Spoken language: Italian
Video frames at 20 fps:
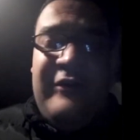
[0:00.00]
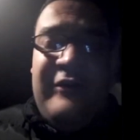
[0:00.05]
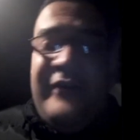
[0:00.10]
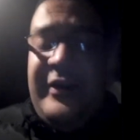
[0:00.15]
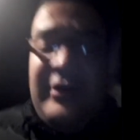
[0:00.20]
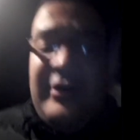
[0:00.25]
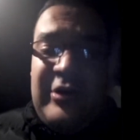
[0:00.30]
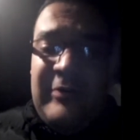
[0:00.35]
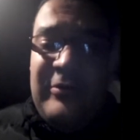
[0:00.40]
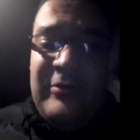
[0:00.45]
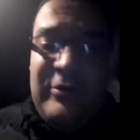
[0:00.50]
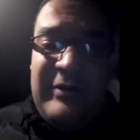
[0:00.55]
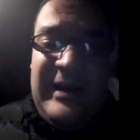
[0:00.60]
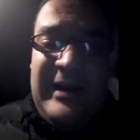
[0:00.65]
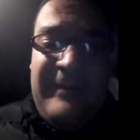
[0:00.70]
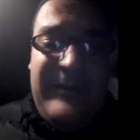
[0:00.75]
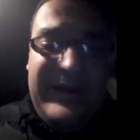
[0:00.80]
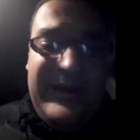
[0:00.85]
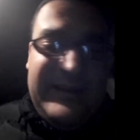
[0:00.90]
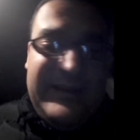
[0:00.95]
Farò comunque
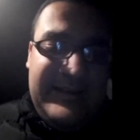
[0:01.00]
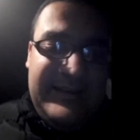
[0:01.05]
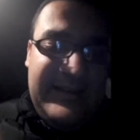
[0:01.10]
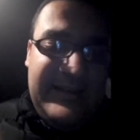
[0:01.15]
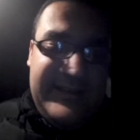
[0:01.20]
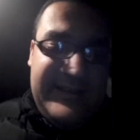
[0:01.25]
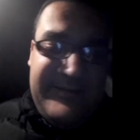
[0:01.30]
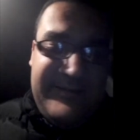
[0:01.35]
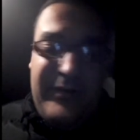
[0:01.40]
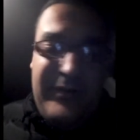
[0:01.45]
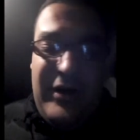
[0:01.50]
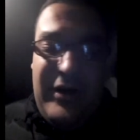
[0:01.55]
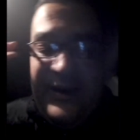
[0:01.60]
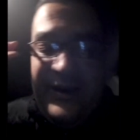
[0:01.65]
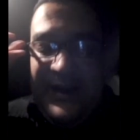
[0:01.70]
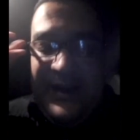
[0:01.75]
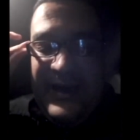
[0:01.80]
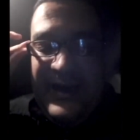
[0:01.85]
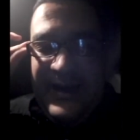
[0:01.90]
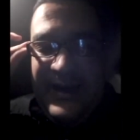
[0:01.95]
la parte senza
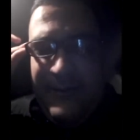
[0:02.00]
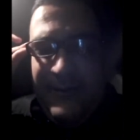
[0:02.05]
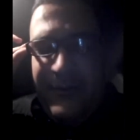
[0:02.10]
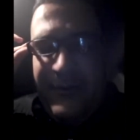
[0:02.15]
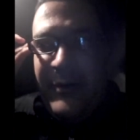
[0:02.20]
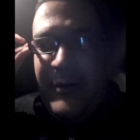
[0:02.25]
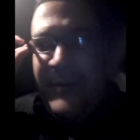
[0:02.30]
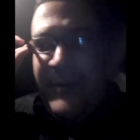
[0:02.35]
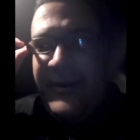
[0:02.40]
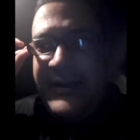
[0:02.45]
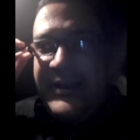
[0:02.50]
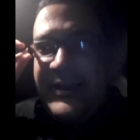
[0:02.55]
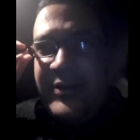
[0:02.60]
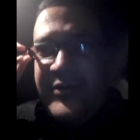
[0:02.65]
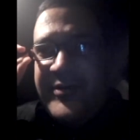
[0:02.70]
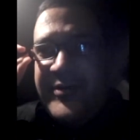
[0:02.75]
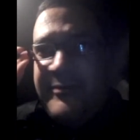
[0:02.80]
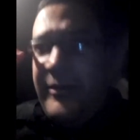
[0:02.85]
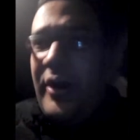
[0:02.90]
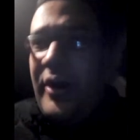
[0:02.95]
spoiler e poi una parte con
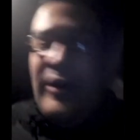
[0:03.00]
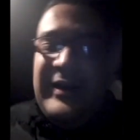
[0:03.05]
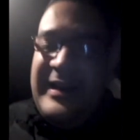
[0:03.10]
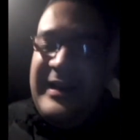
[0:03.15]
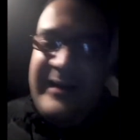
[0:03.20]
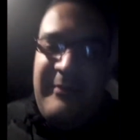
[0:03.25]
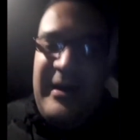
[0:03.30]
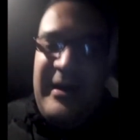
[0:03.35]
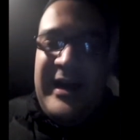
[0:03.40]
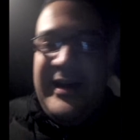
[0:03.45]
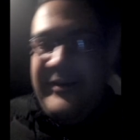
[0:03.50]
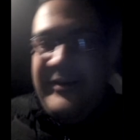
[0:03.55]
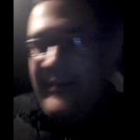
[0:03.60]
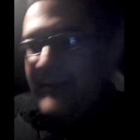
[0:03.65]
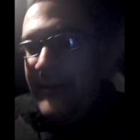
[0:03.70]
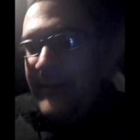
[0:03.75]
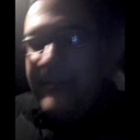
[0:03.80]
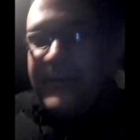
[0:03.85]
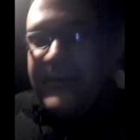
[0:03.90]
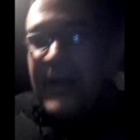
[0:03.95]
spoiler, ma
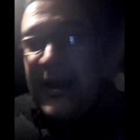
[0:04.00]
vabbè.